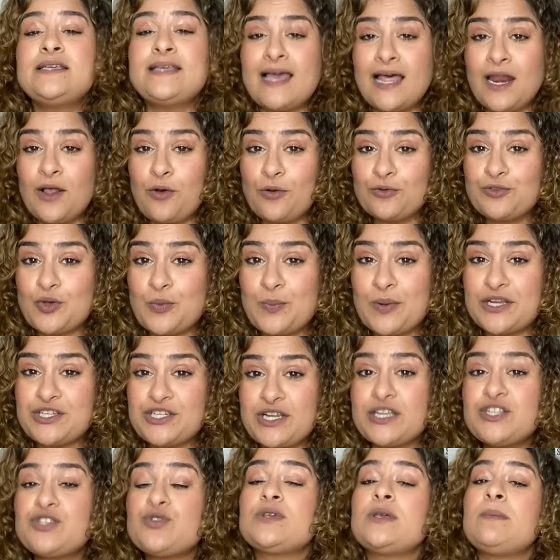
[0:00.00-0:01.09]
e ela contou pra
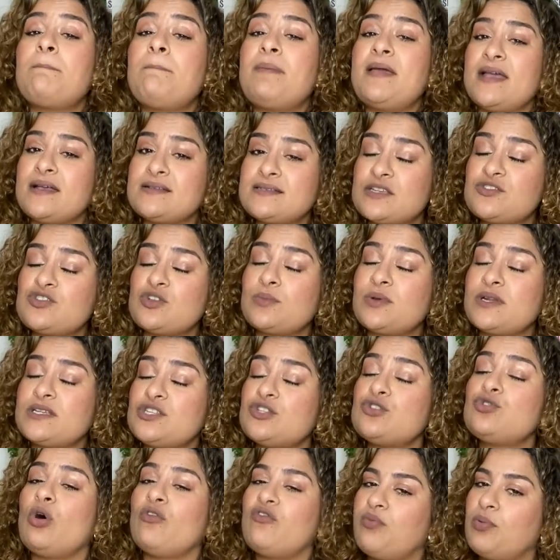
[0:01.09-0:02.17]
gente o que pensa sobre esse
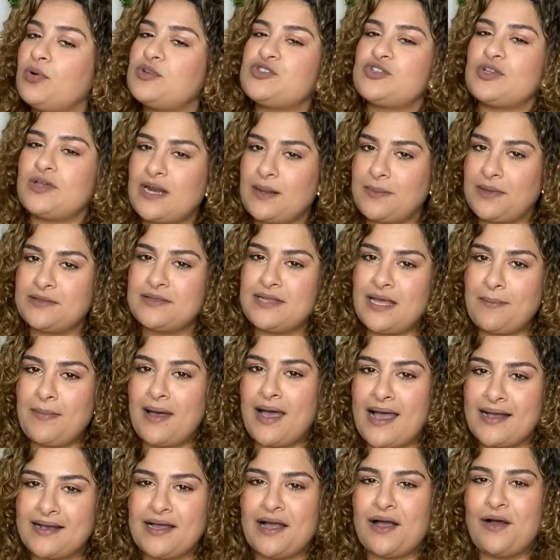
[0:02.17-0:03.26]
novo posicionamento da
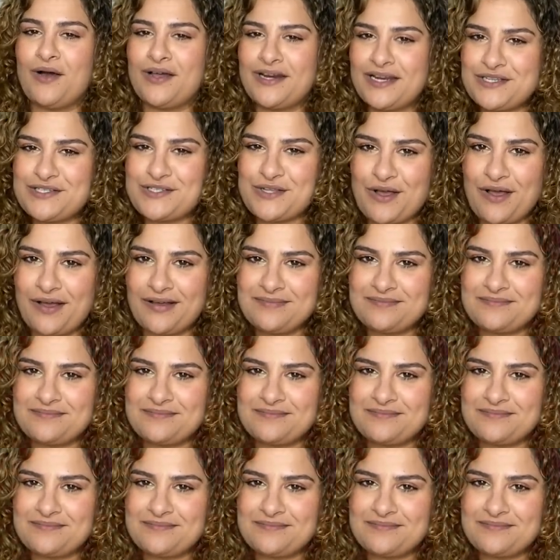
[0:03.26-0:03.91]
marca. Olha só.